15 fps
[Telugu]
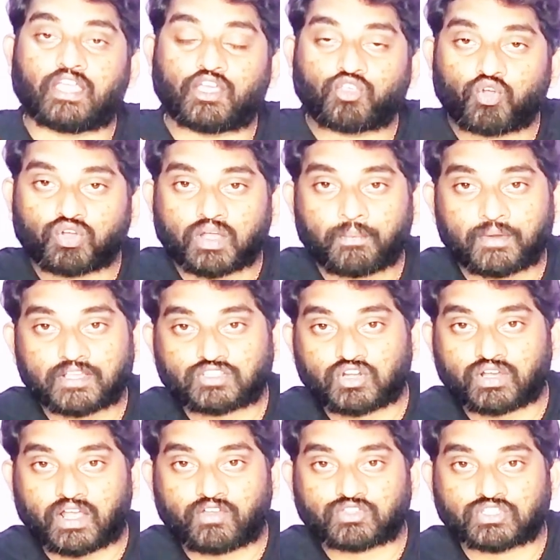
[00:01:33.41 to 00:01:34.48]
ఏదో ఒక ప్లేస్ లో
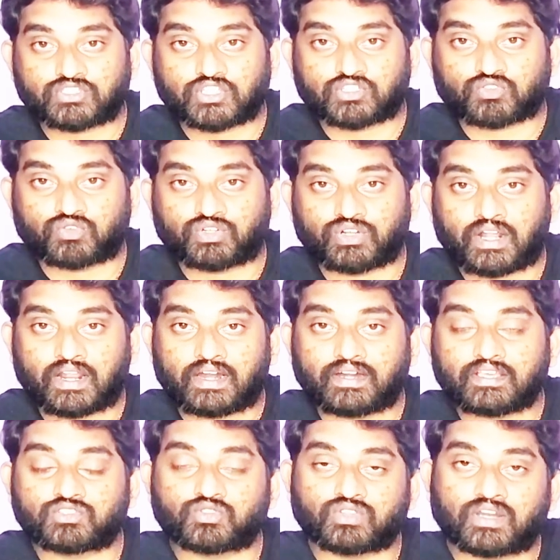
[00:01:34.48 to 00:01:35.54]
కవిసం
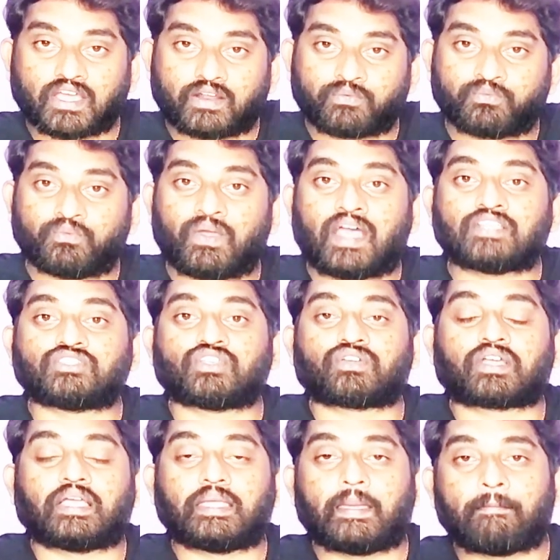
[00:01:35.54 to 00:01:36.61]
చేసుకుంటున్నారంటే సుధీర్ గారు ఫ్యాన్స్ యొక్క